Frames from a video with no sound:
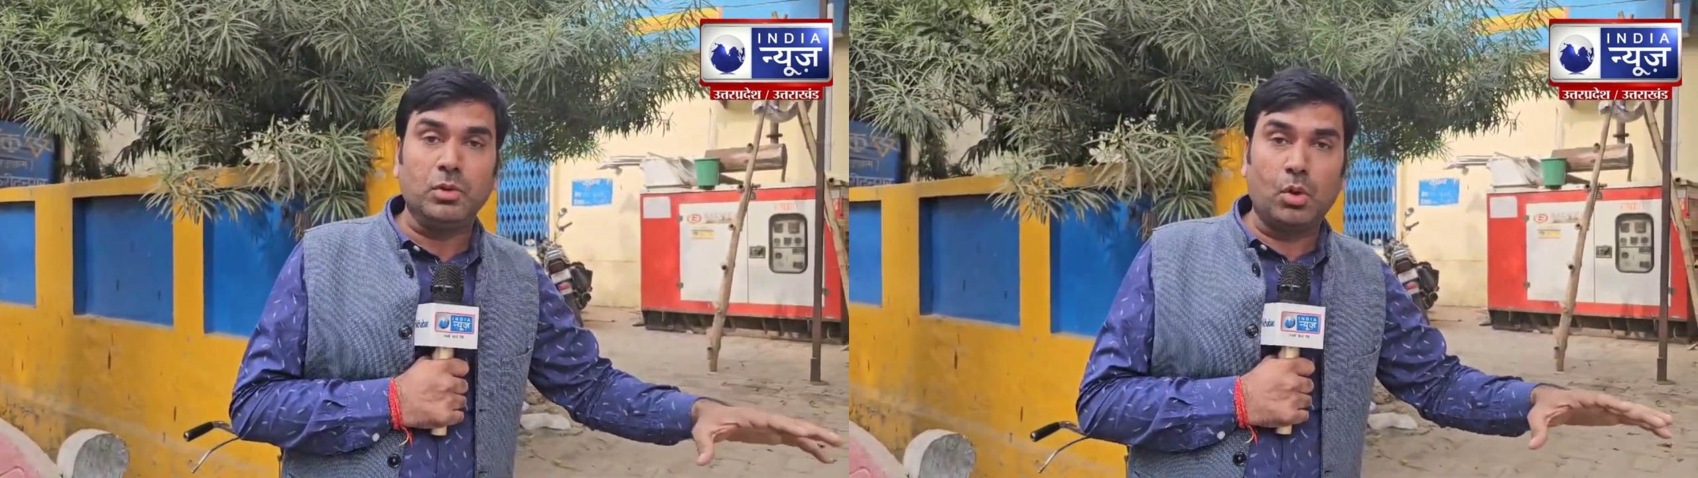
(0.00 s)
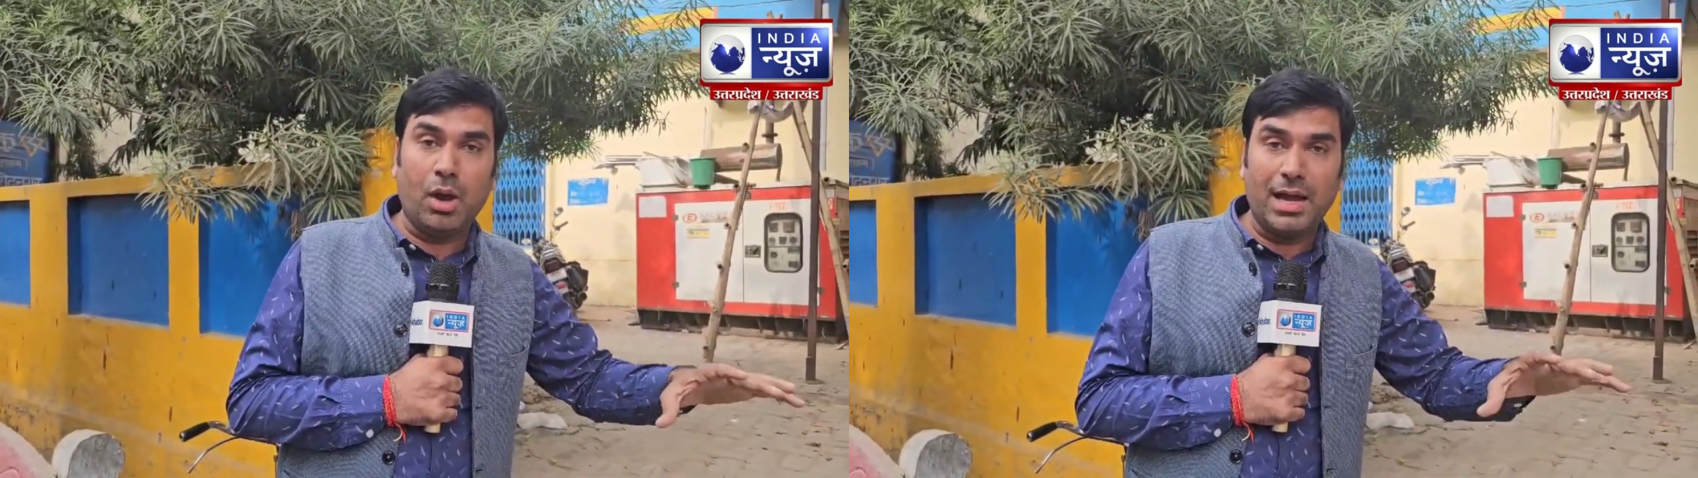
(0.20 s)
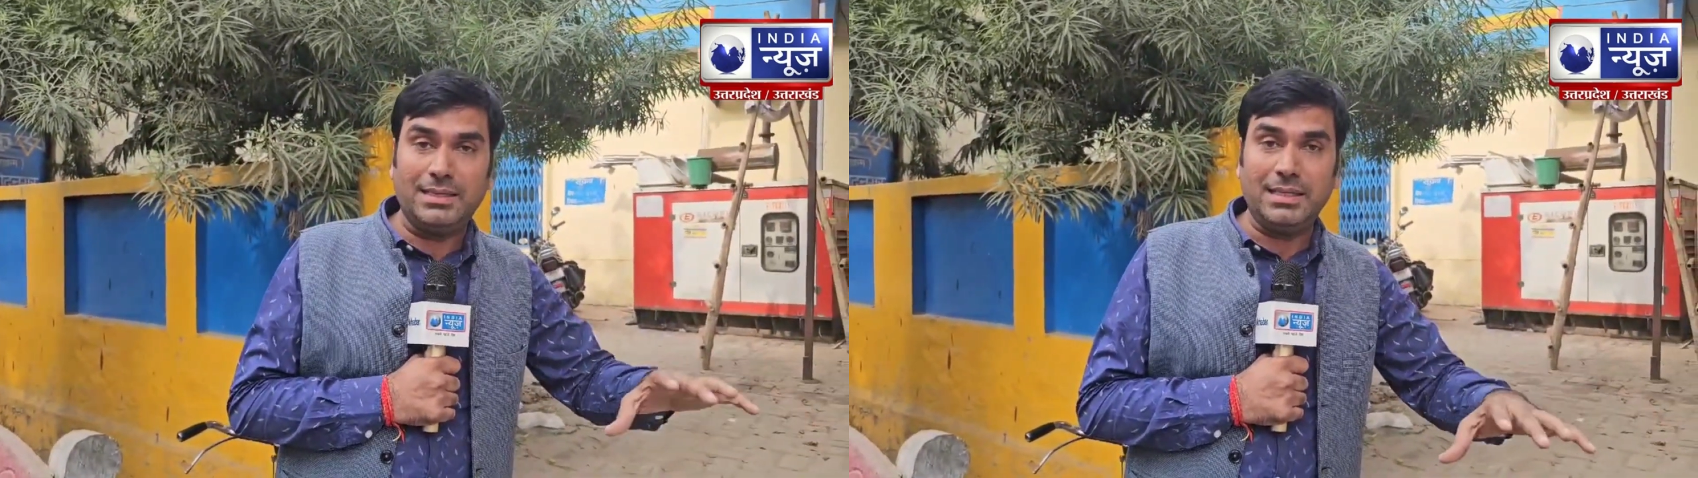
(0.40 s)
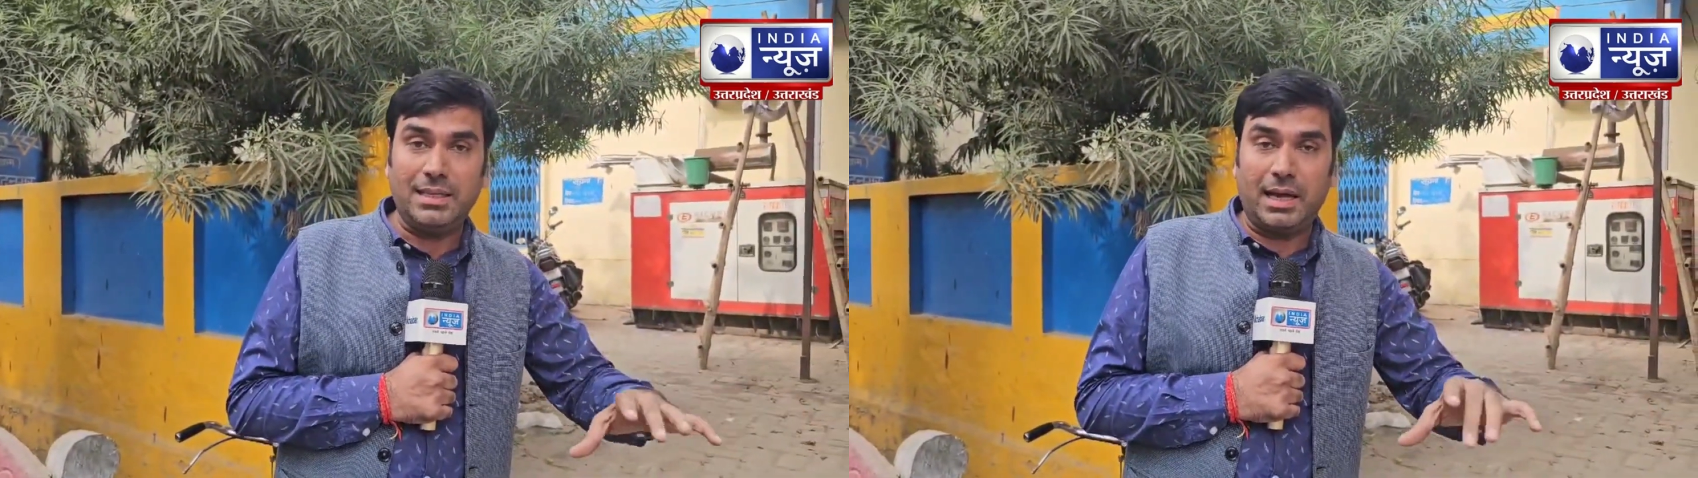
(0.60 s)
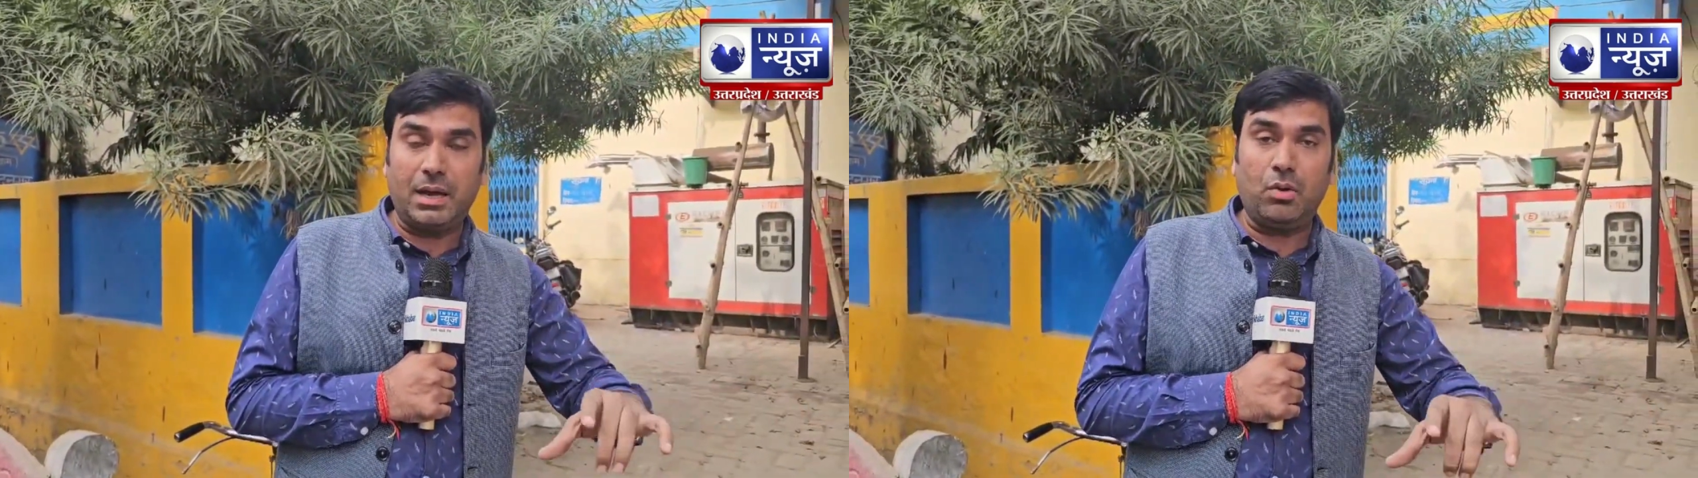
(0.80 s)
तो ऐसी
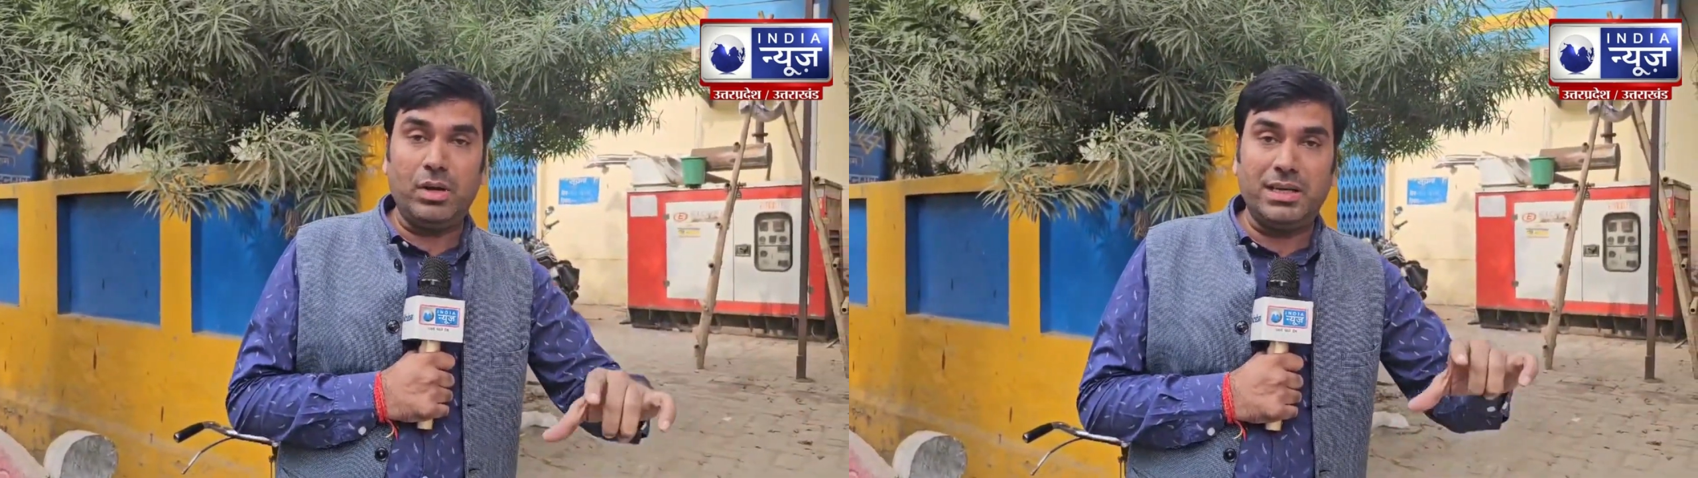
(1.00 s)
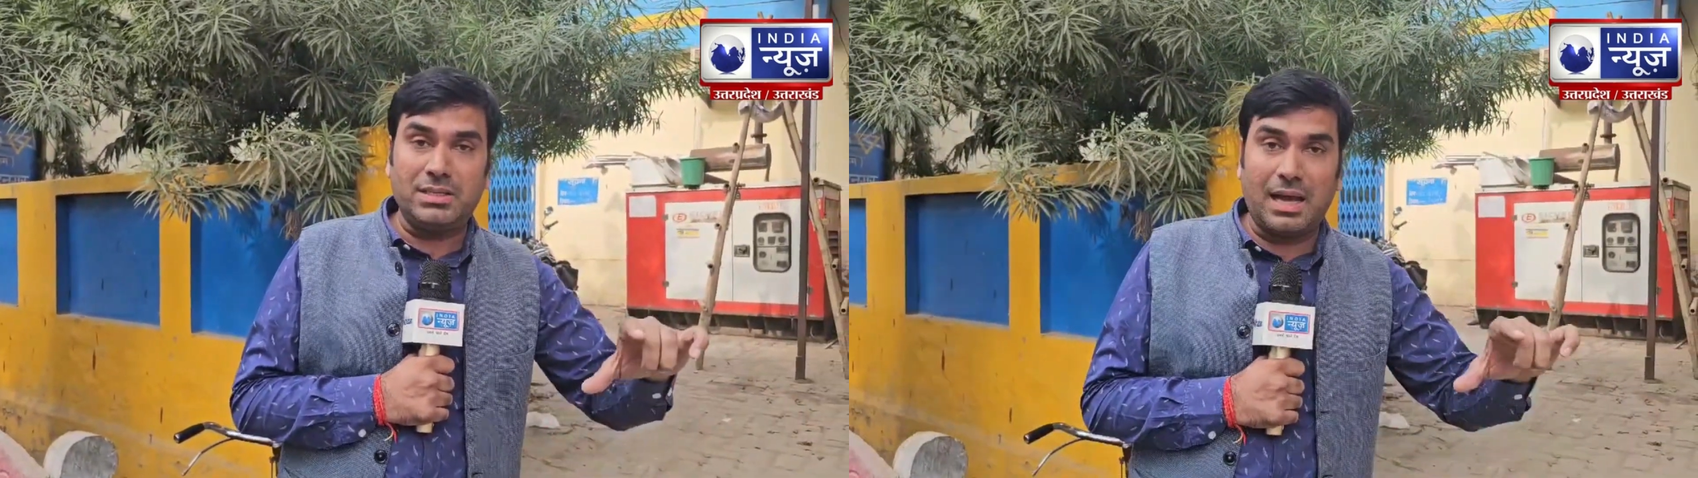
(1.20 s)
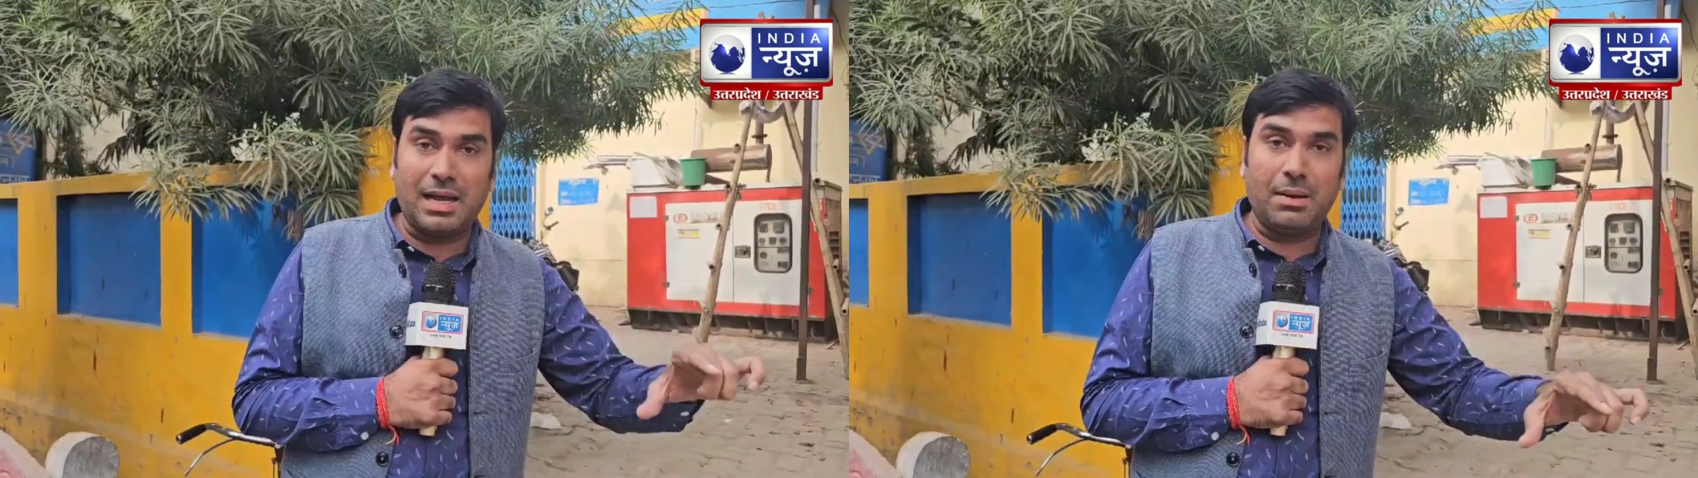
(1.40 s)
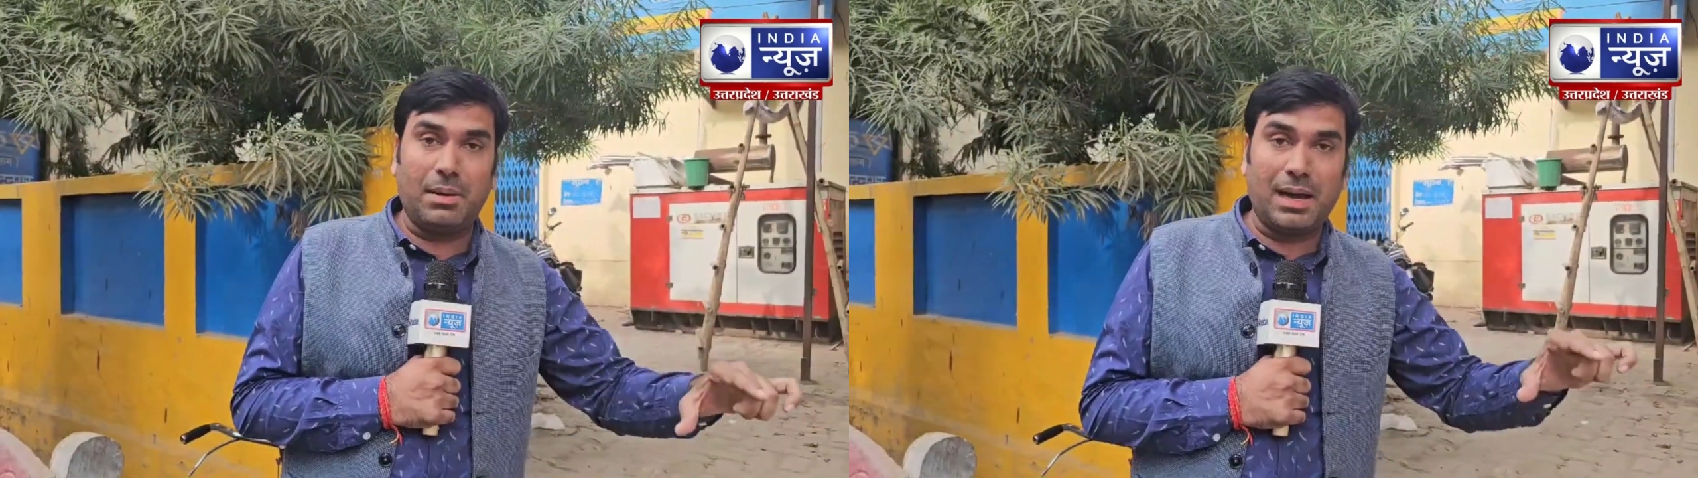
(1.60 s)
जगह कोई निशाना